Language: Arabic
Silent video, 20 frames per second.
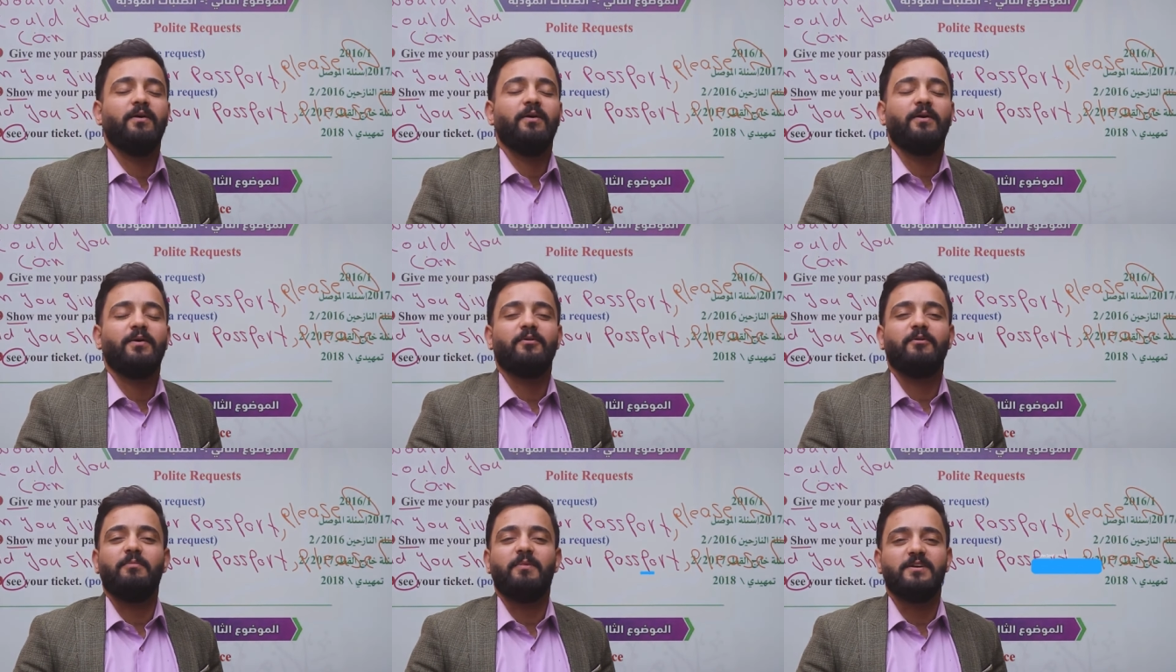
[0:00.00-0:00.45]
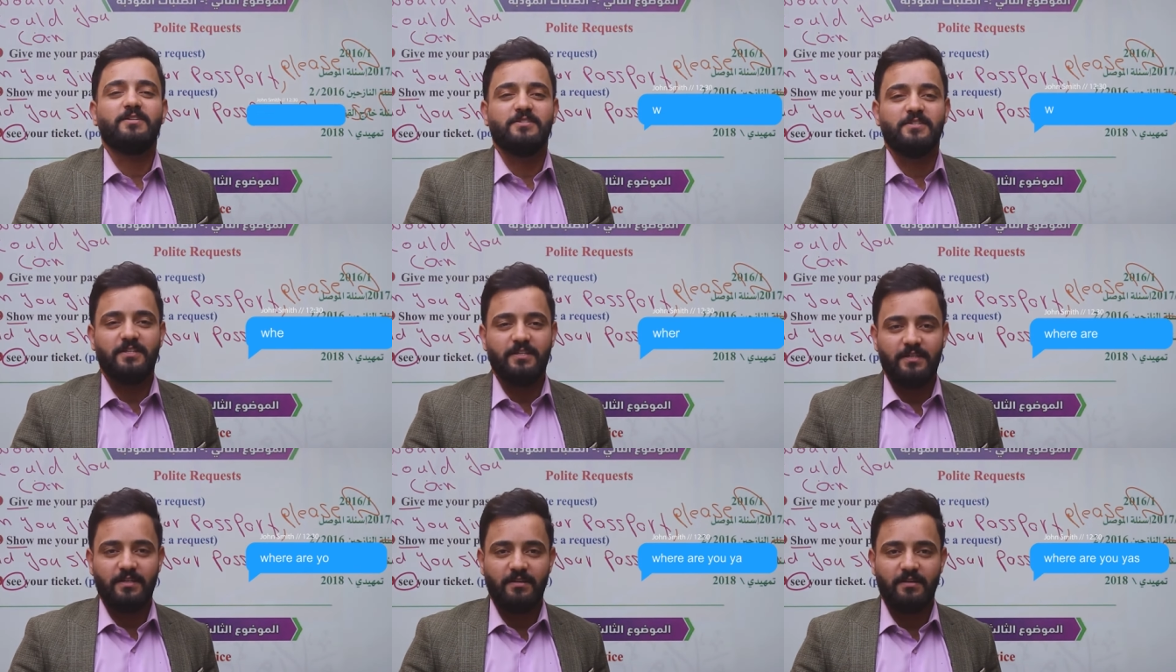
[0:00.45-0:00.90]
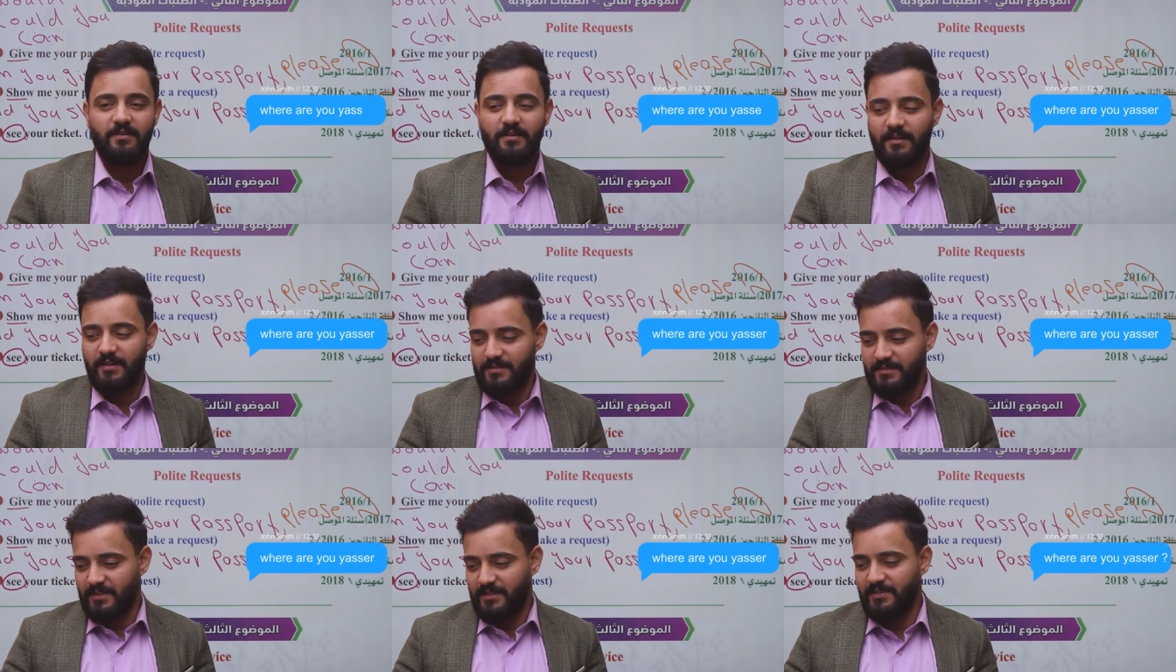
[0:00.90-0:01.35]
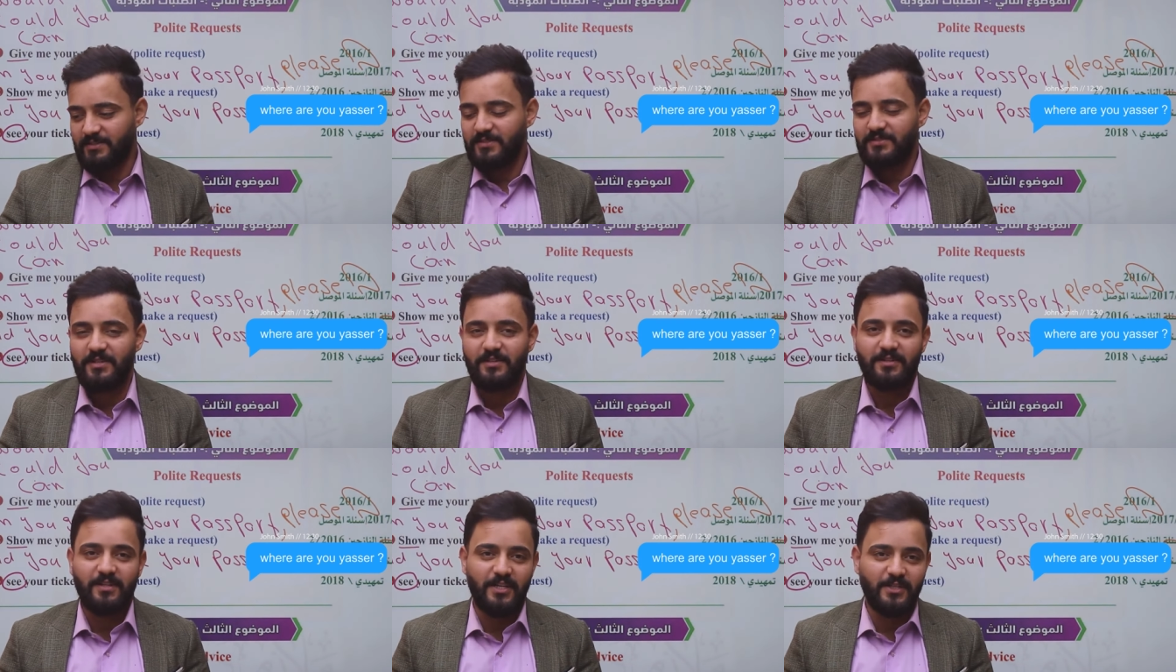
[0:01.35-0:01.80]
الرومانسيه كنت
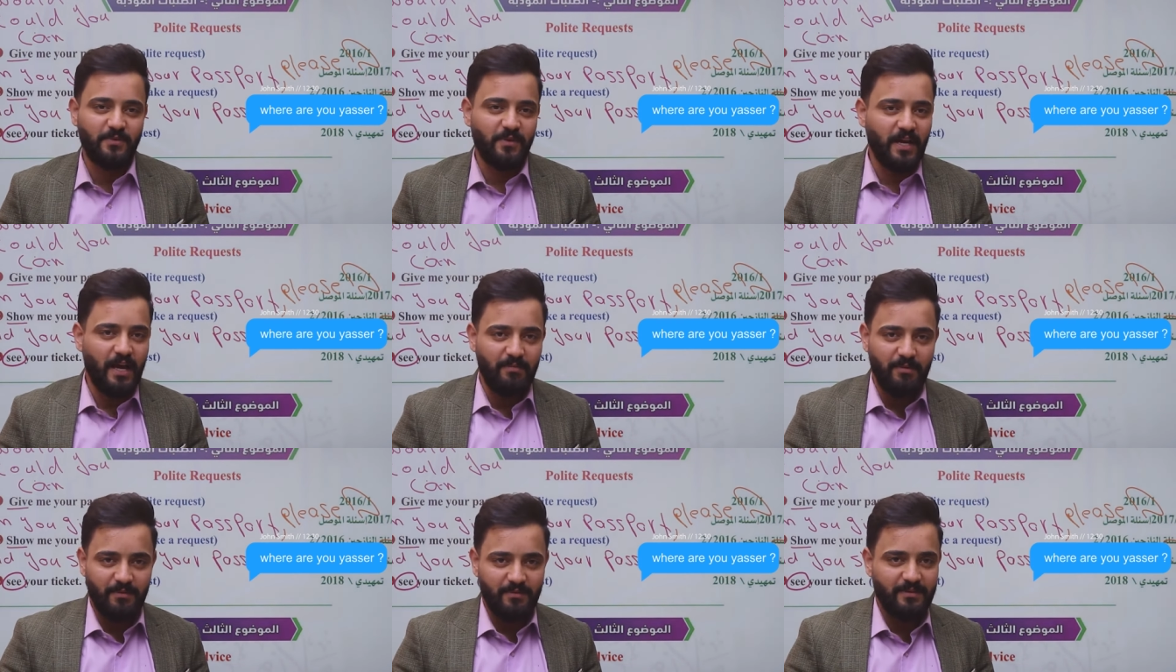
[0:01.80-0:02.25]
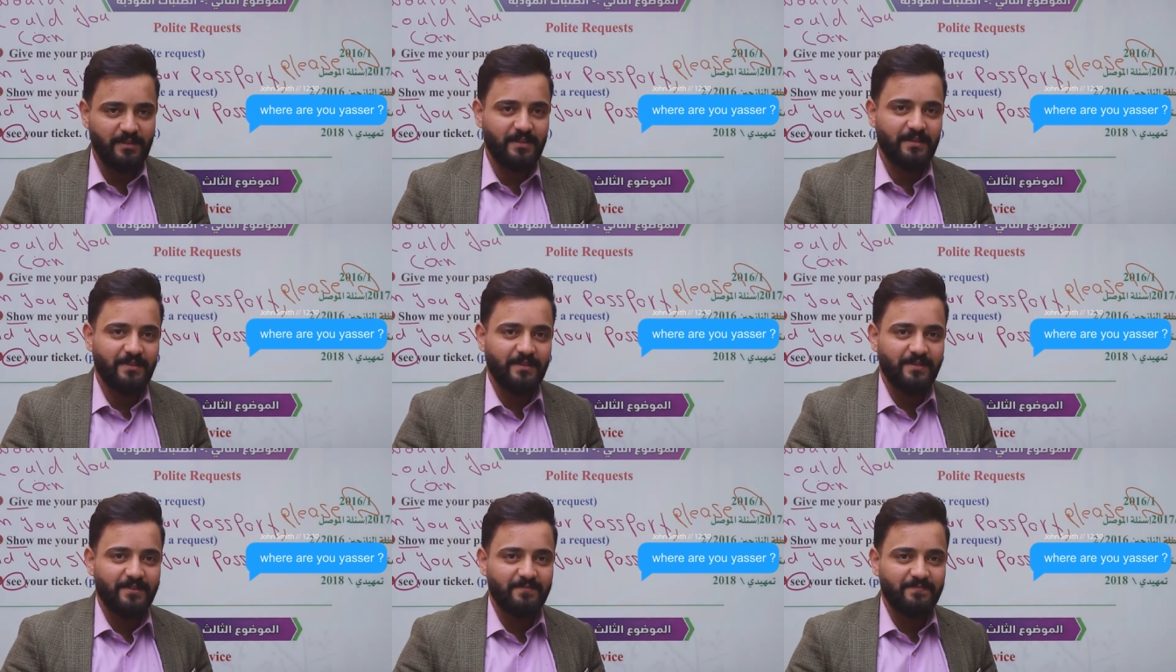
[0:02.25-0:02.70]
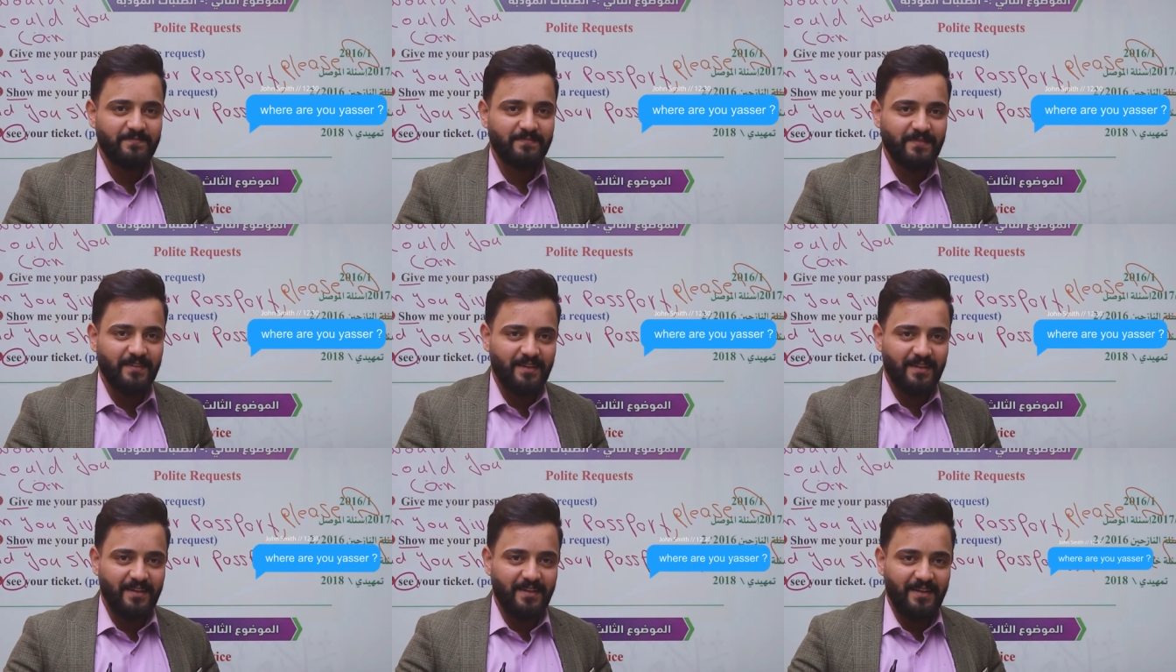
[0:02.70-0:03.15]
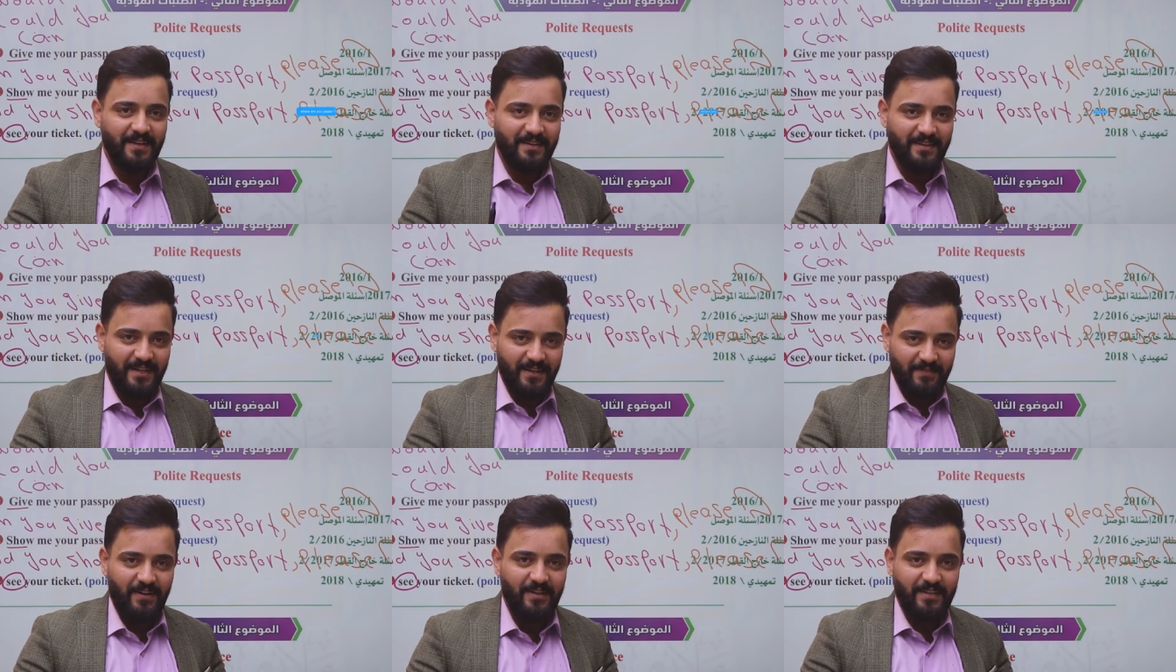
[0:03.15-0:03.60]
يعني شوي حبيبتي
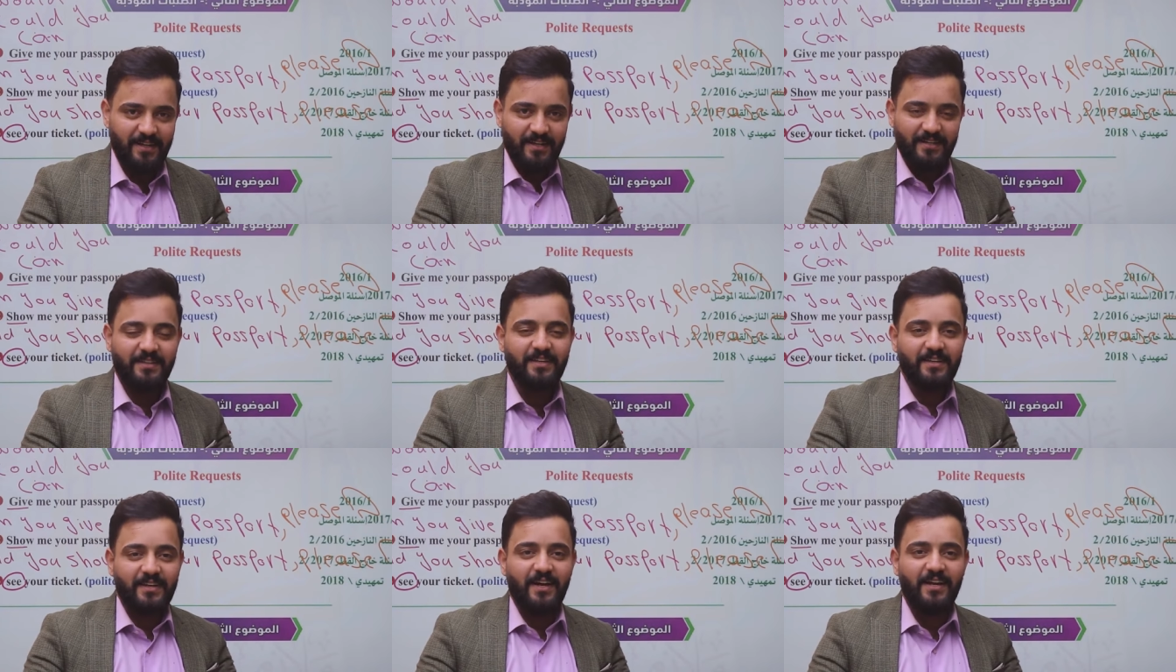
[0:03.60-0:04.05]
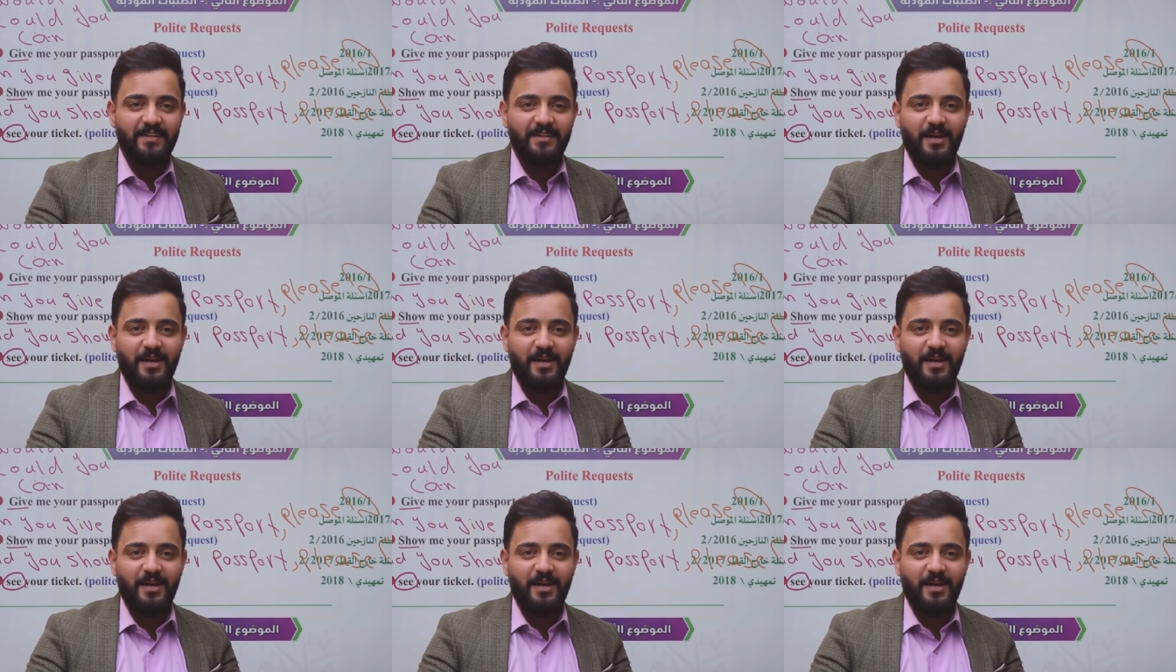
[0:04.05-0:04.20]
بعد يعني قاعد